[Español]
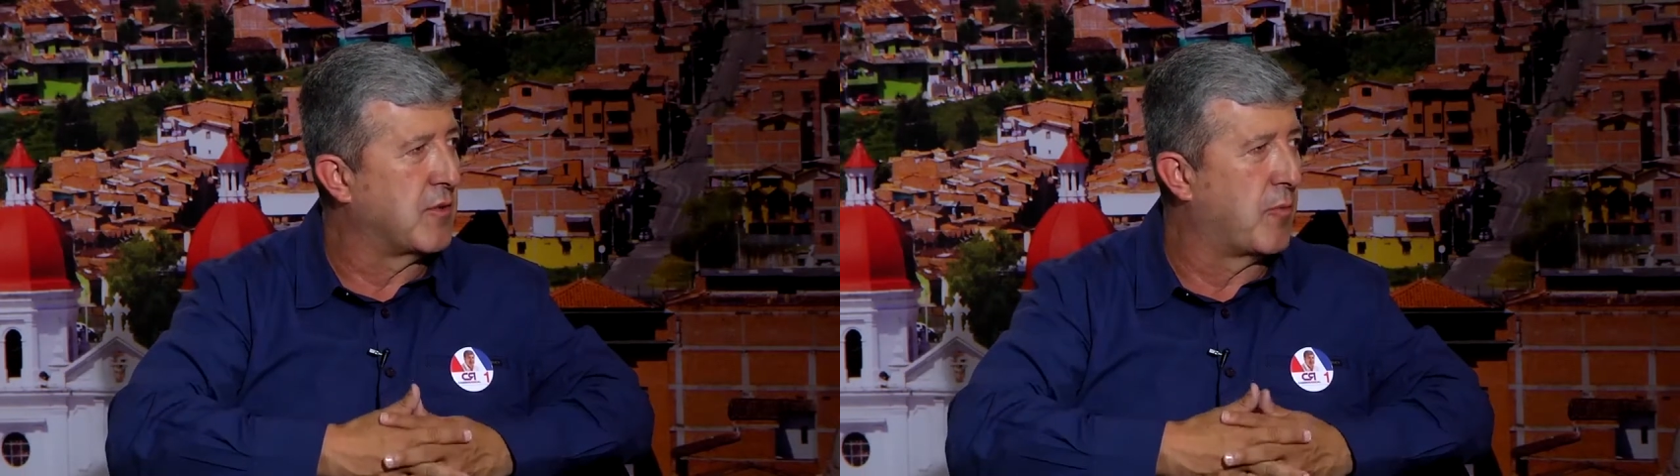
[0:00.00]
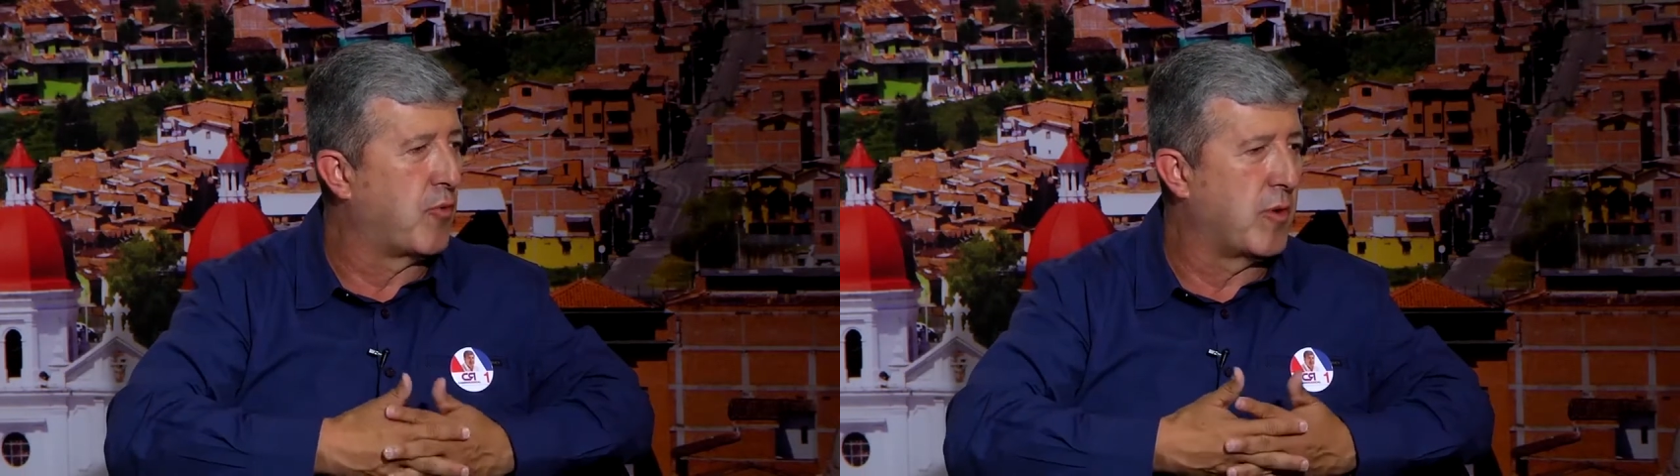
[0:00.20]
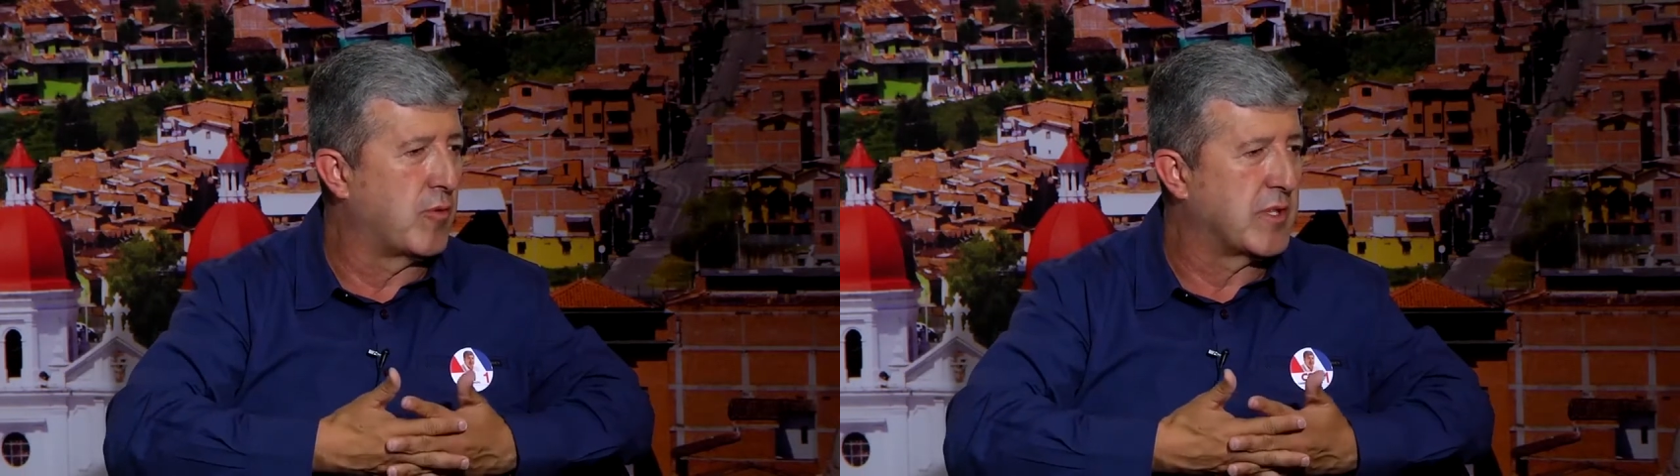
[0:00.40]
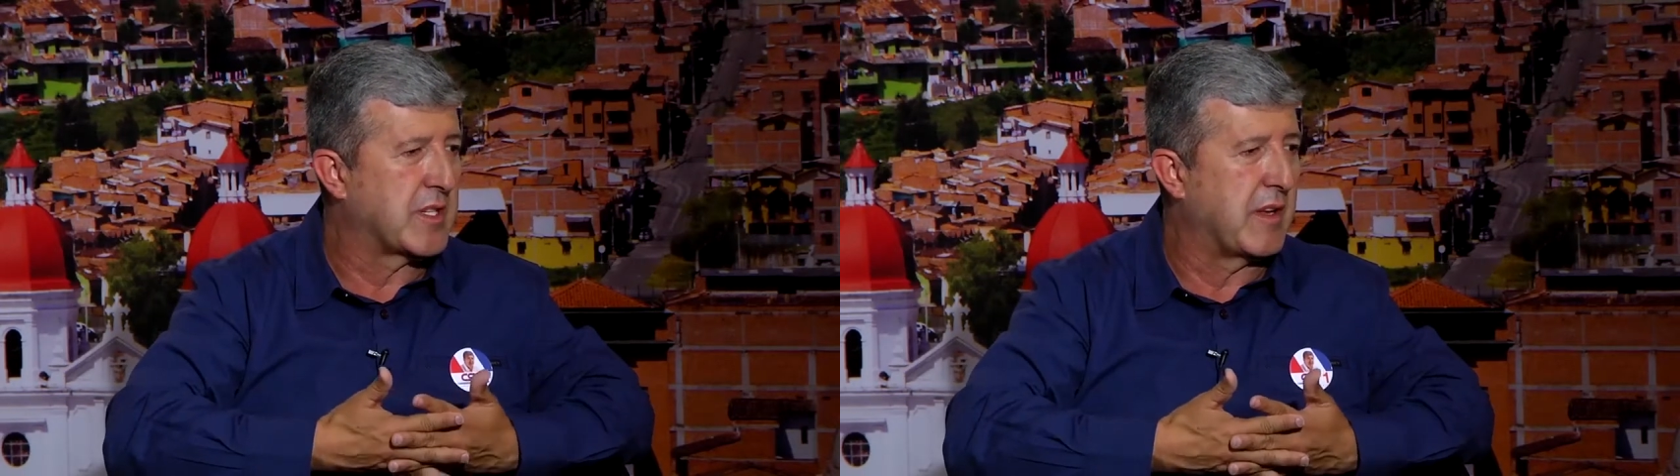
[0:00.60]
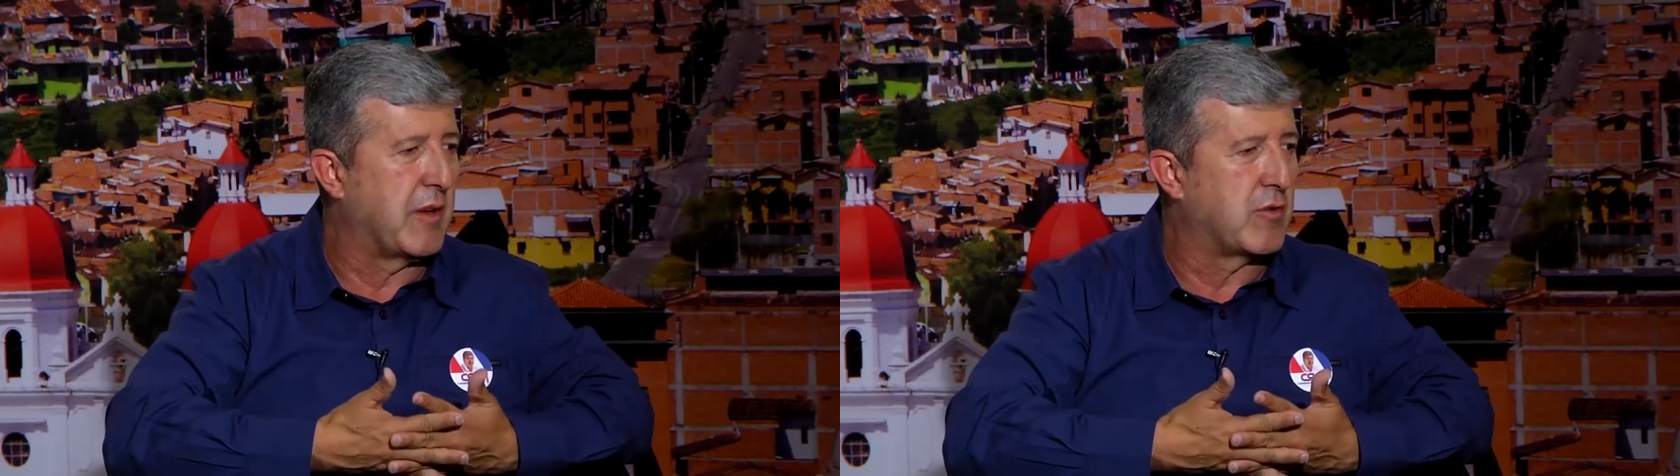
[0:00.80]
No pudimos
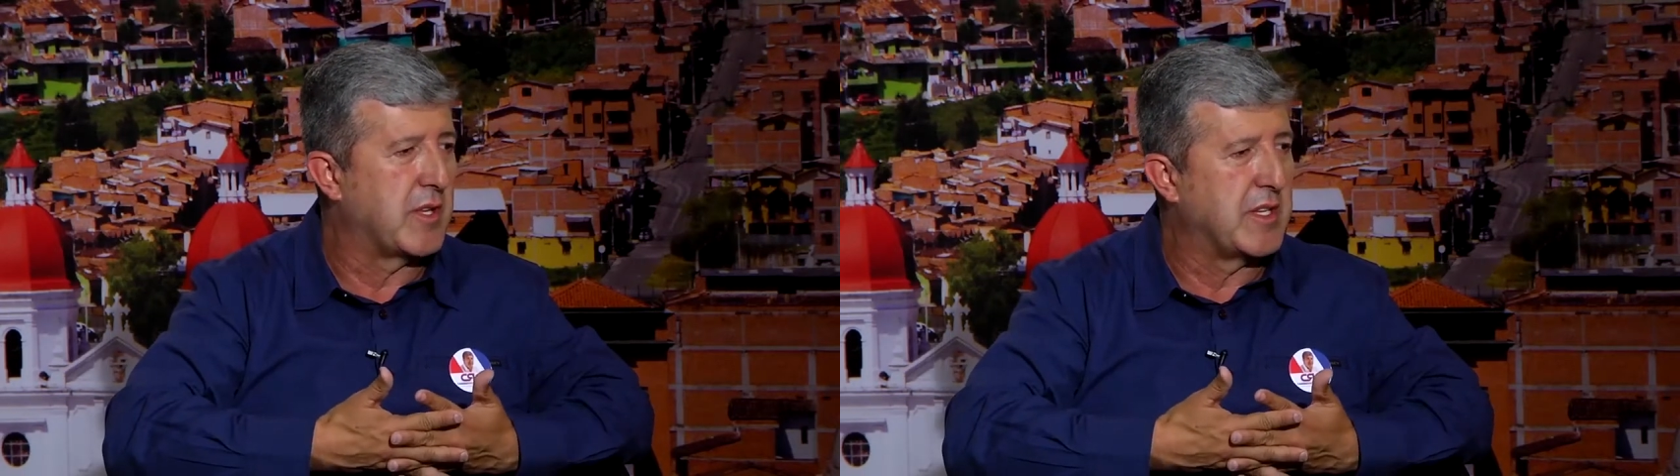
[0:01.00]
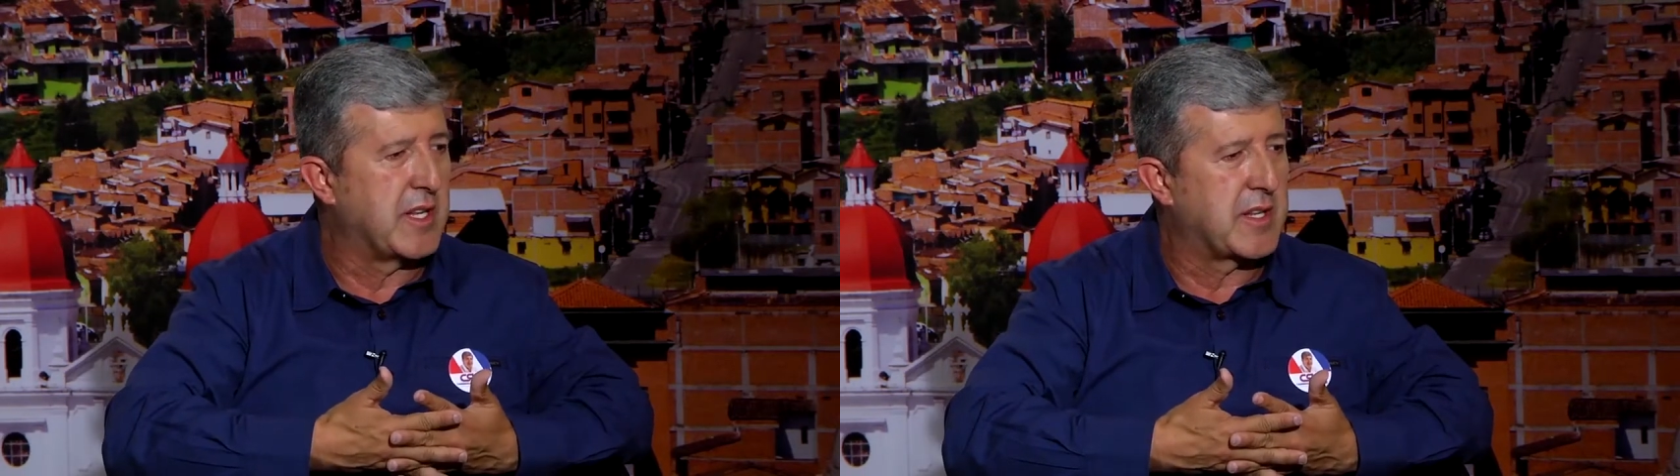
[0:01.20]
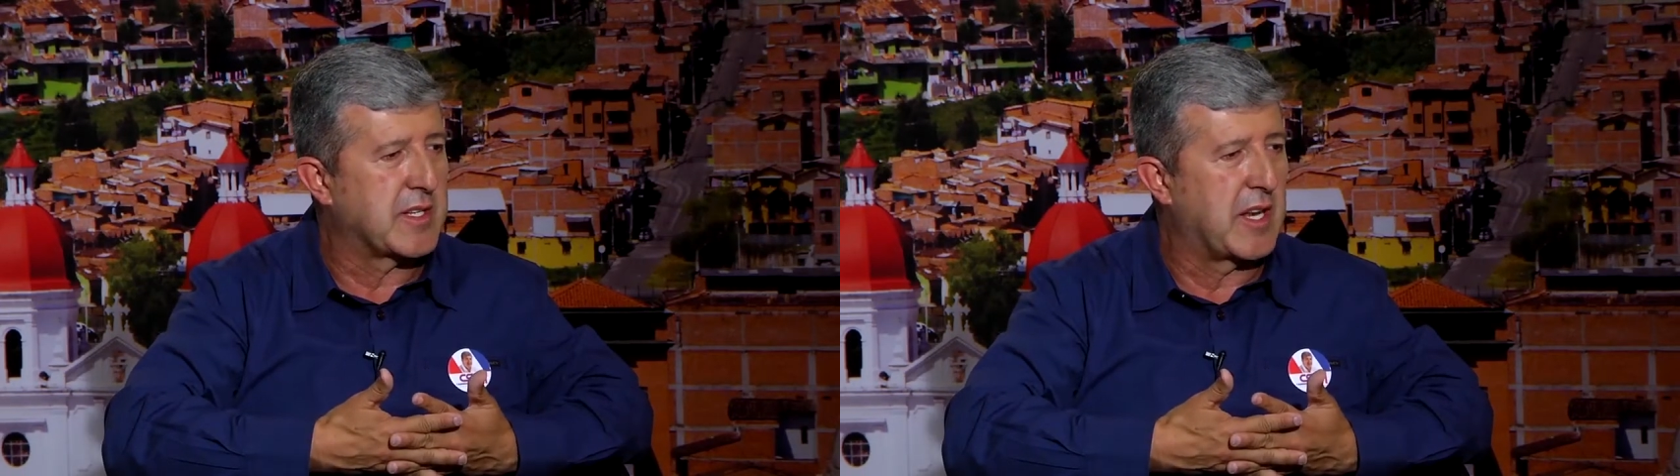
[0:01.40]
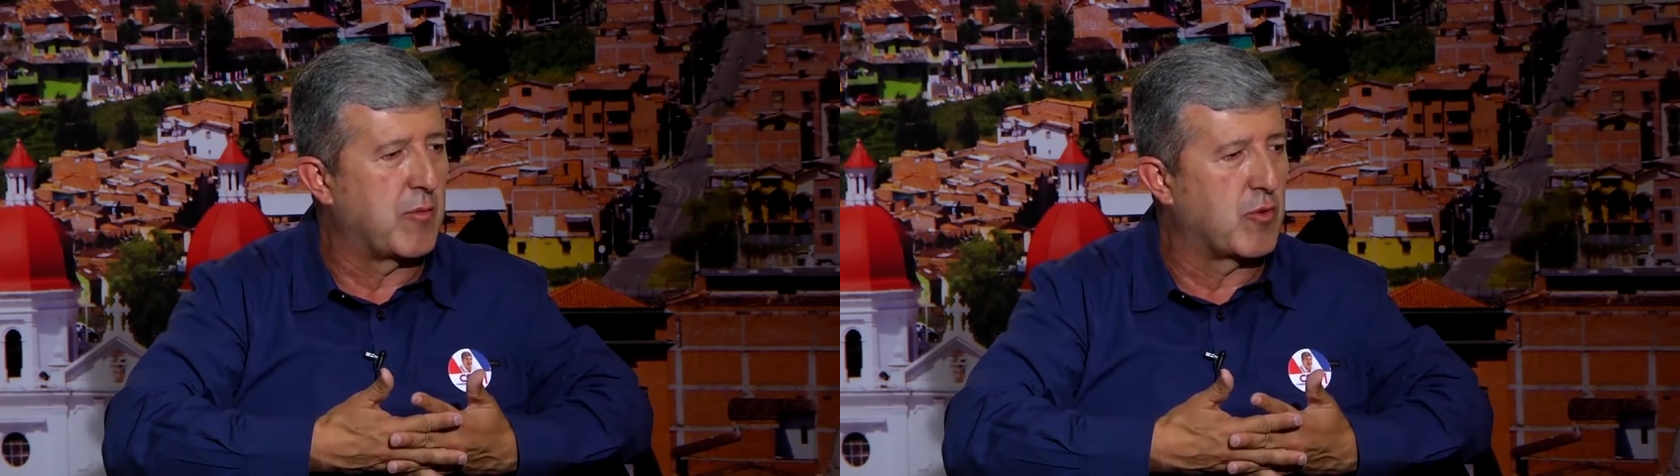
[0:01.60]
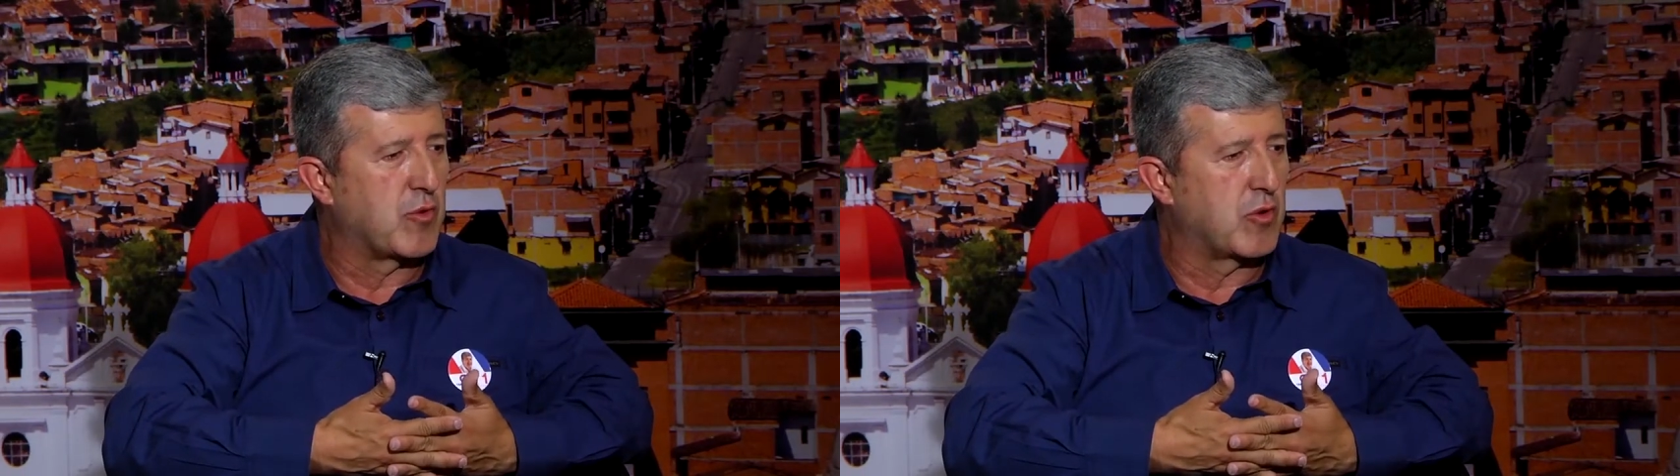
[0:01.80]
escribir los 17,
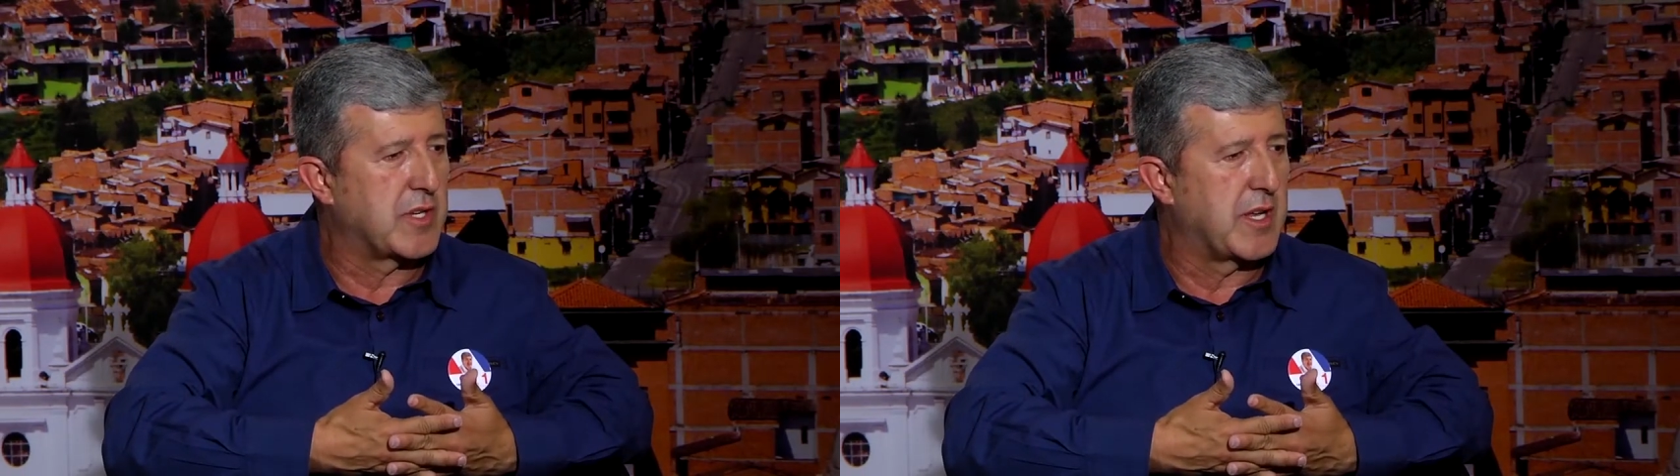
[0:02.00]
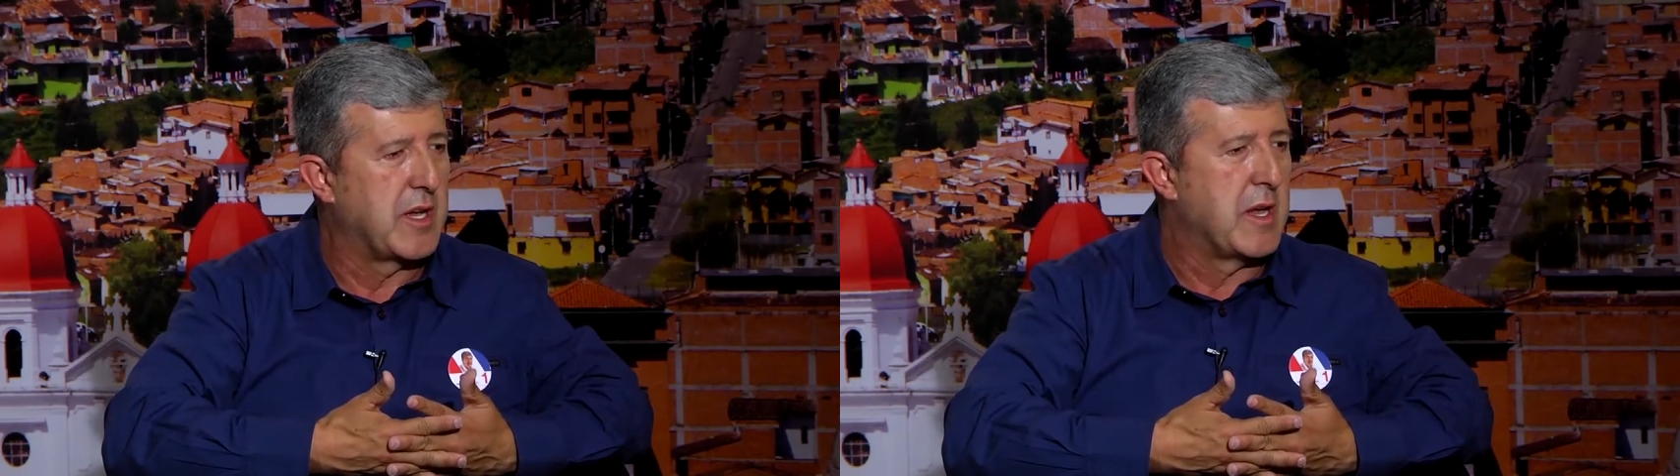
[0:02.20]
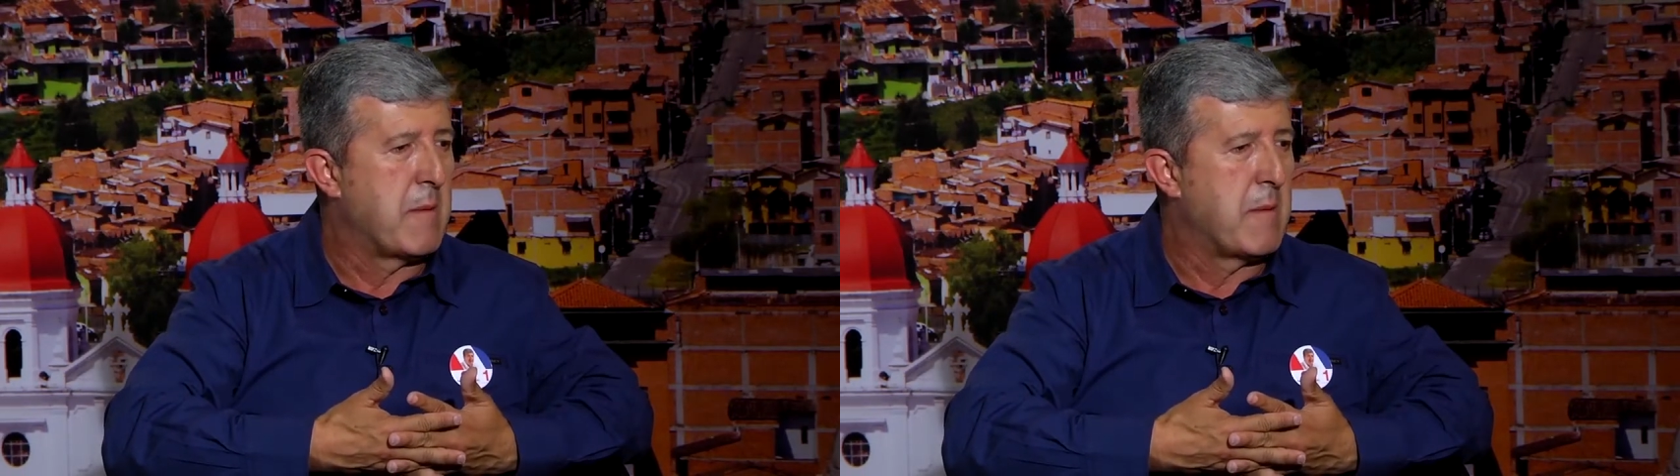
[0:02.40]
salimos 12,